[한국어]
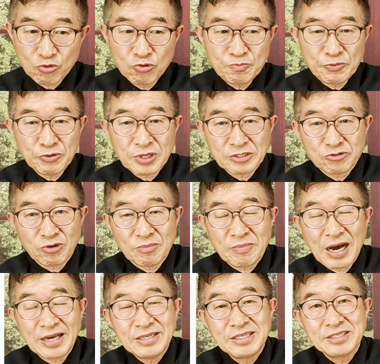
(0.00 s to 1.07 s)
투표자 수가
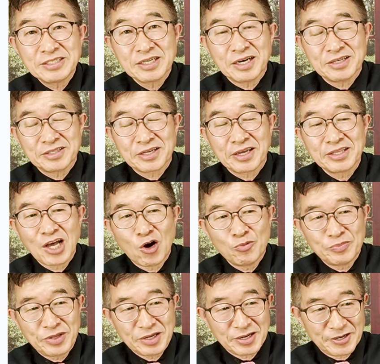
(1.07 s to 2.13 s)
마이너스가 어떻게
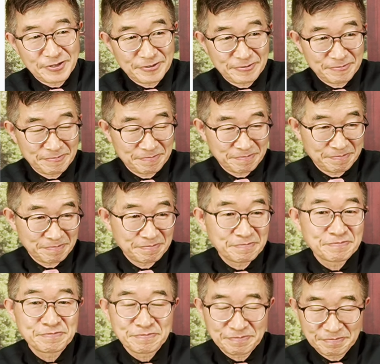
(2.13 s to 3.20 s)
나옵니까
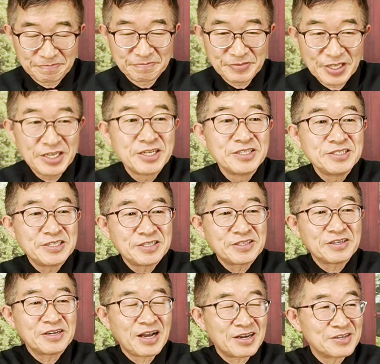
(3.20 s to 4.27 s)
이런
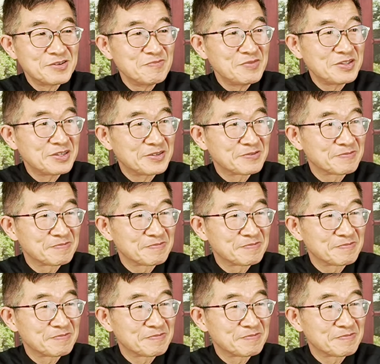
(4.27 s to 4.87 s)
짓들을 한 겁니다.